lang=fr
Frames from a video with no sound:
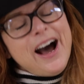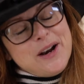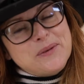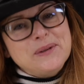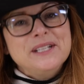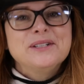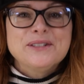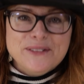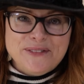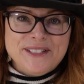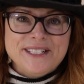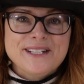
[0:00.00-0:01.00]
Halloween
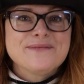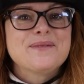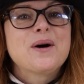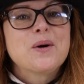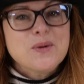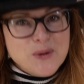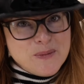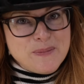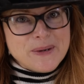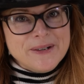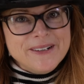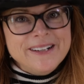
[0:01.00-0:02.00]
officiellement ou
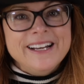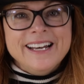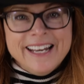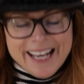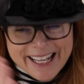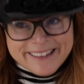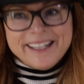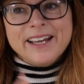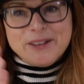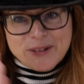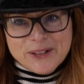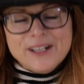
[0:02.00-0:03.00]
pas? La
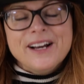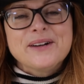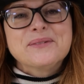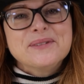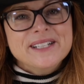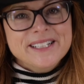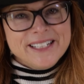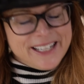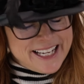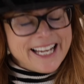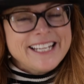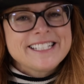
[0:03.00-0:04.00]
date de l'Halloween
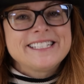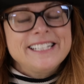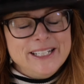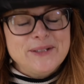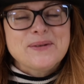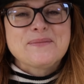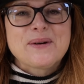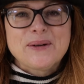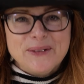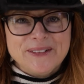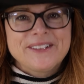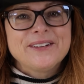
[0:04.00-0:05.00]
reste et
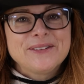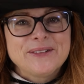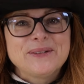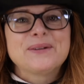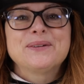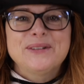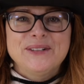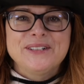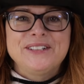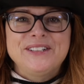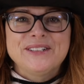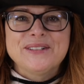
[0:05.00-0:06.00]
demeure le 31
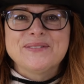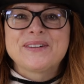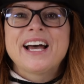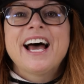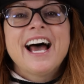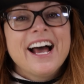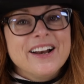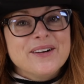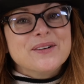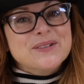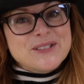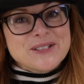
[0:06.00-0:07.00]
octobre.
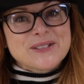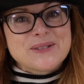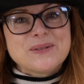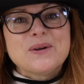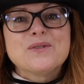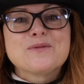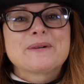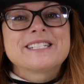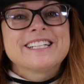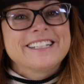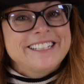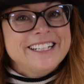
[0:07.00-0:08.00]
Alors aujourd'hui, on vous
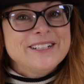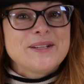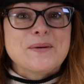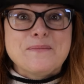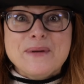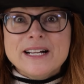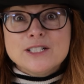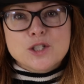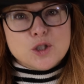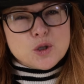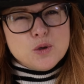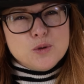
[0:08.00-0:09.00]
présente quelques belles
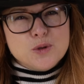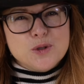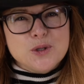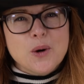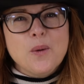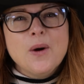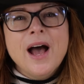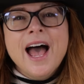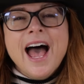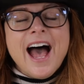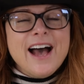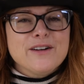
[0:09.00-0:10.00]
solutions
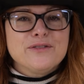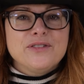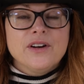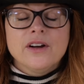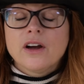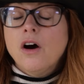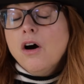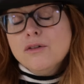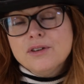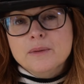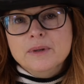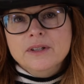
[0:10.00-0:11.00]
à faire en
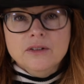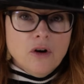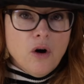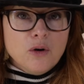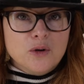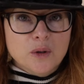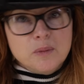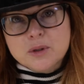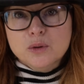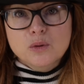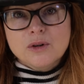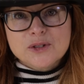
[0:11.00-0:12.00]
famille, en couple
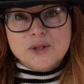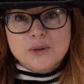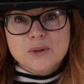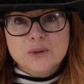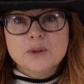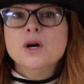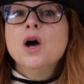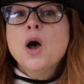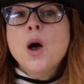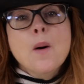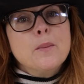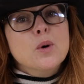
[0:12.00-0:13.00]
ou en solo
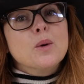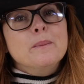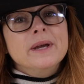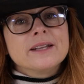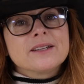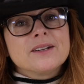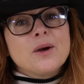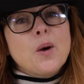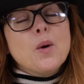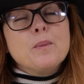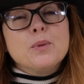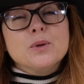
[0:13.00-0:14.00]
pour mettre
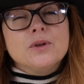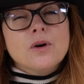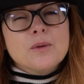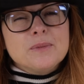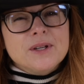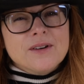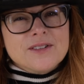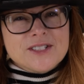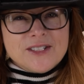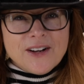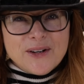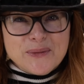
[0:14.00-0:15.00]
un peu d'ambiance
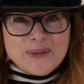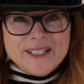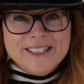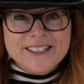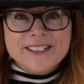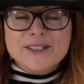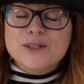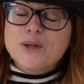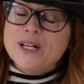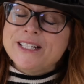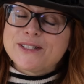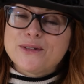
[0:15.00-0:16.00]
d'Halloween, que
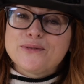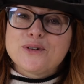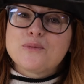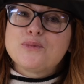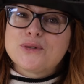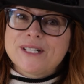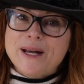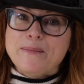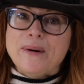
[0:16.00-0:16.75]
les enfants puissent la